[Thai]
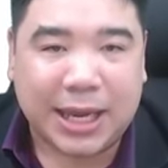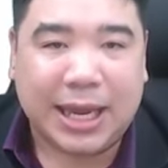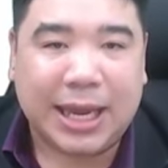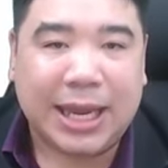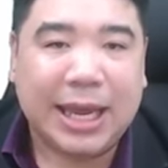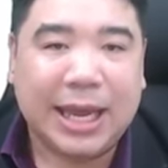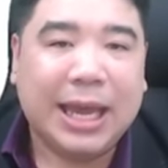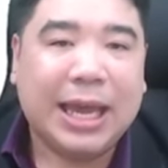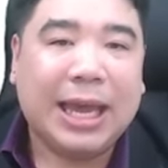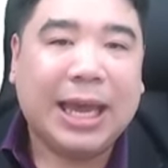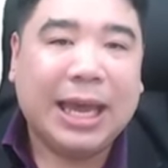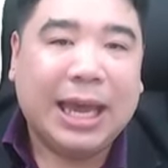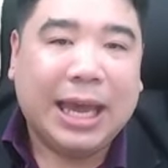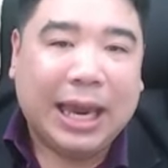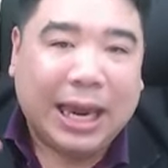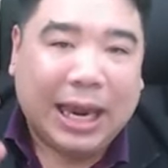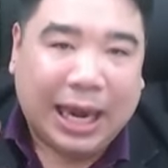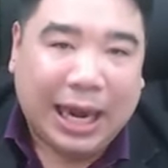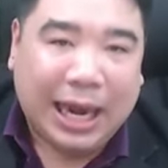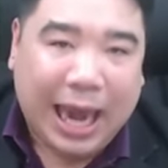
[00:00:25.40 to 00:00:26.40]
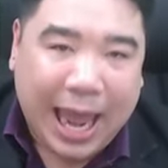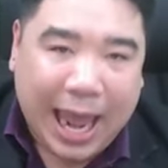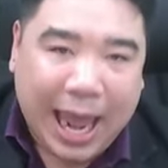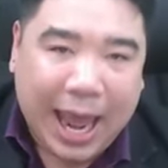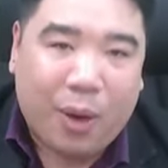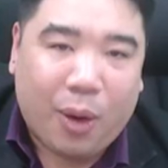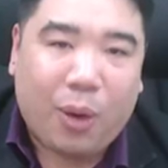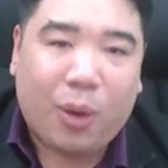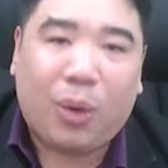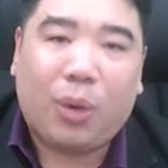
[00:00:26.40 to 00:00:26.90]
44แล้
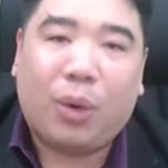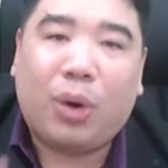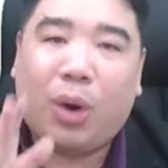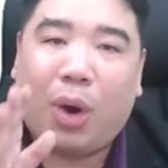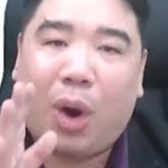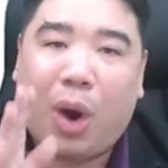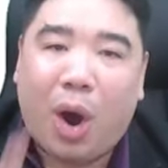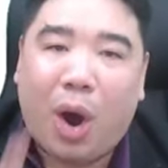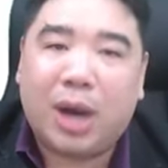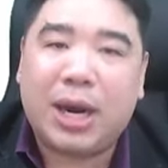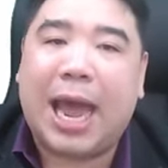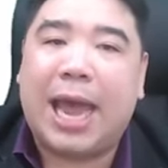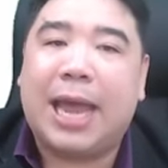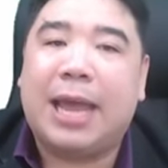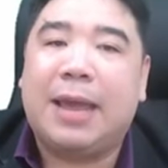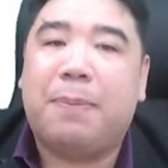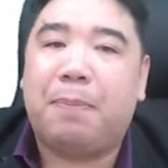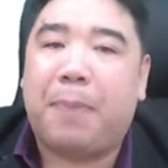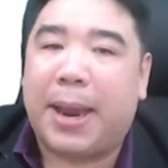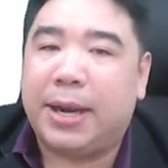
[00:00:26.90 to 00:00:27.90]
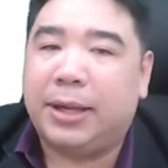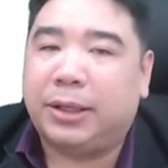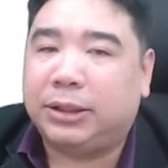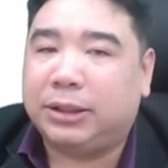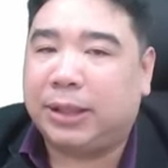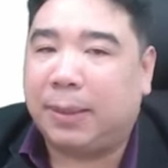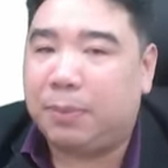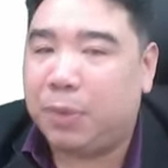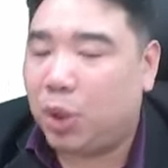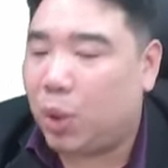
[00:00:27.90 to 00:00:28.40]
วข้อใดเป็น
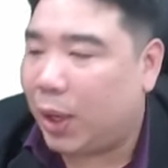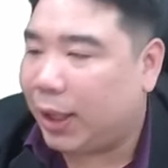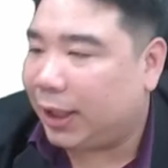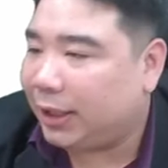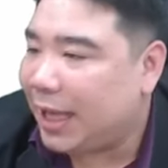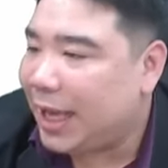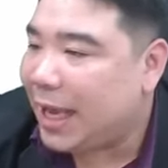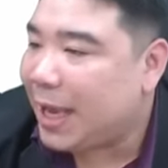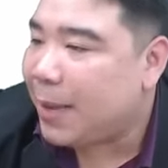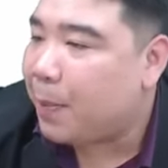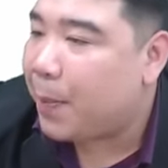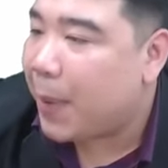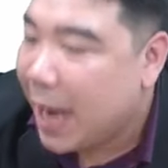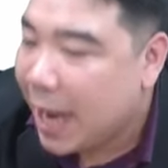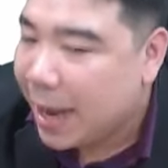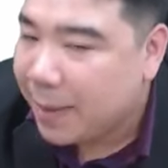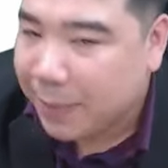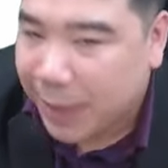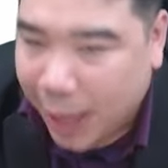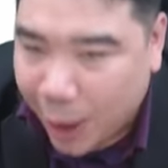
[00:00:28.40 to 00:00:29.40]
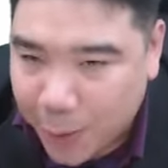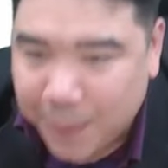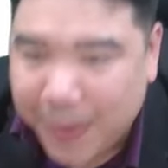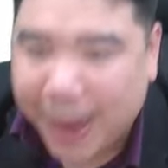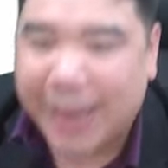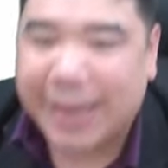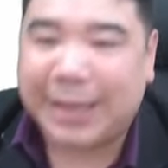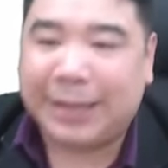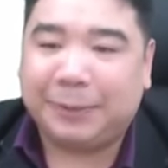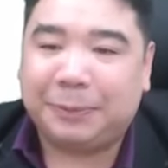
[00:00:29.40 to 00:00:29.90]
จำนวนที่เพิ่มเข้าไป
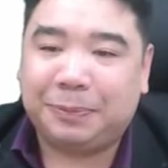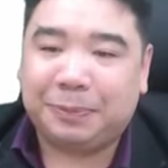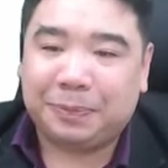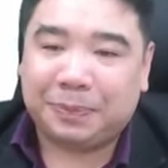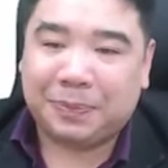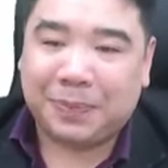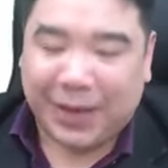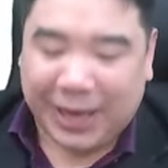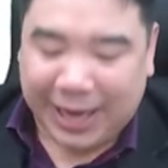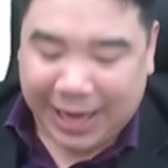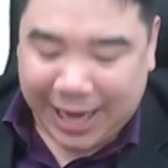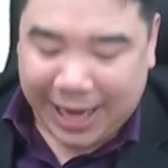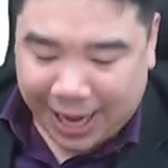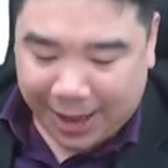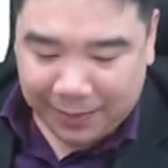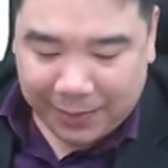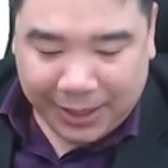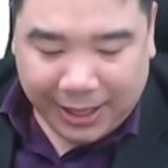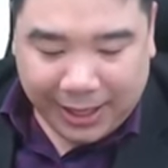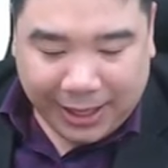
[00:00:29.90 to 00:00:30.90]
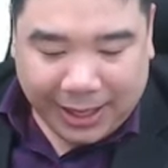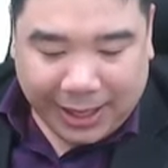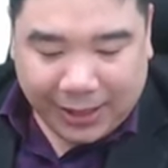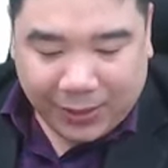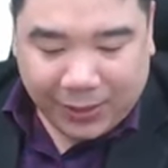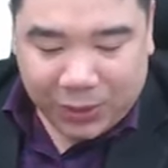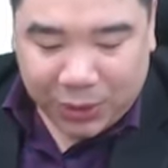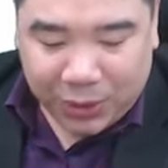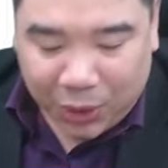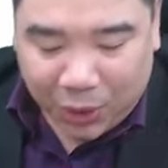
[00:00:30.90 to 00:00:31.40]
นะครับ
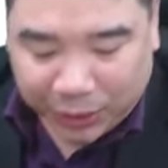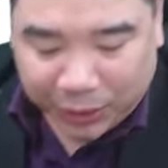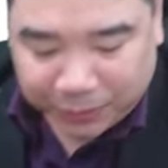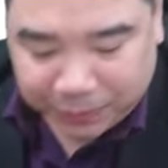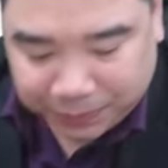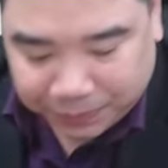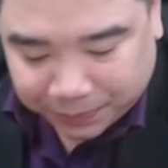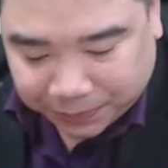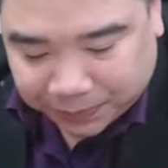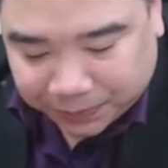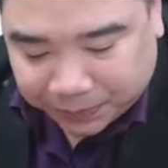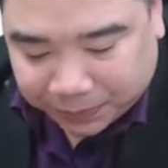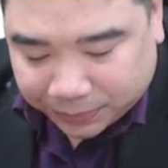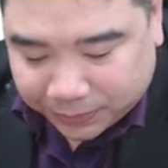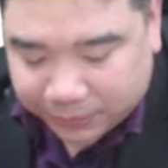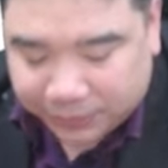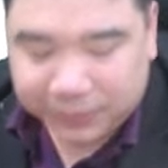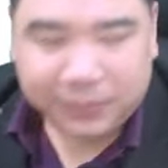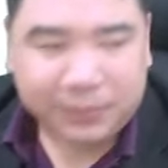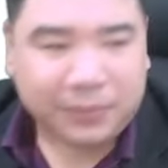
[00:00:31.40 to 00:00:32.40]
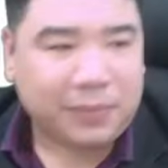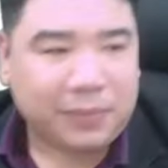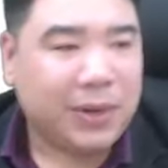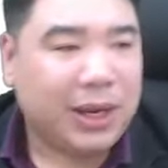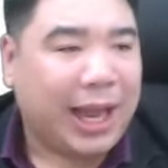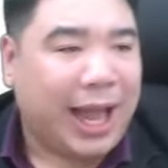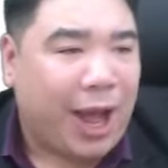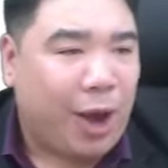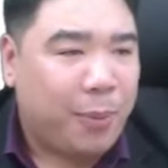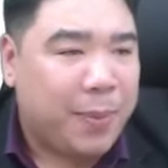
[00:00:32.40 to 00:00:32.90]
คุณครู
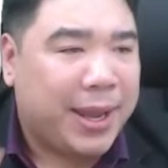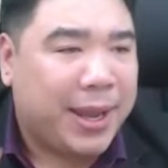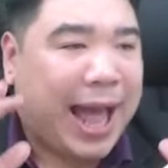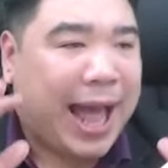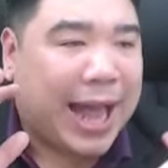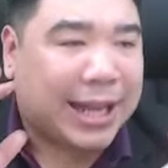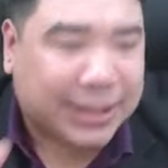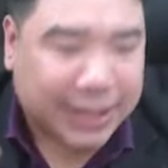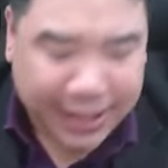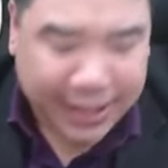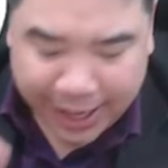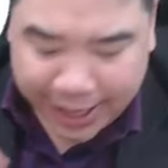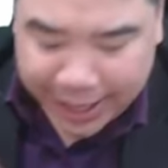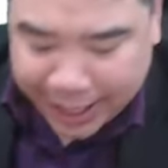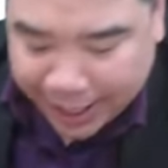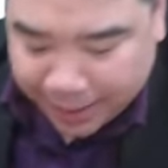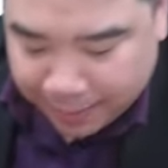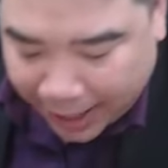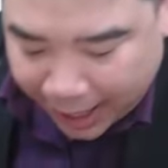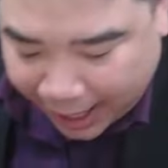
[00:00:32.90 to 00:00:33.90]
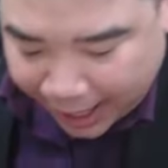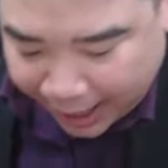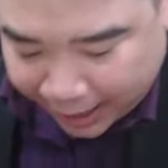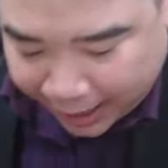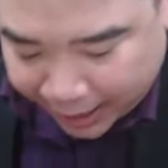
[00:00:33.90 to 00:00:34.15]
เขามีค่าเฉลี่ยเดิมมาให้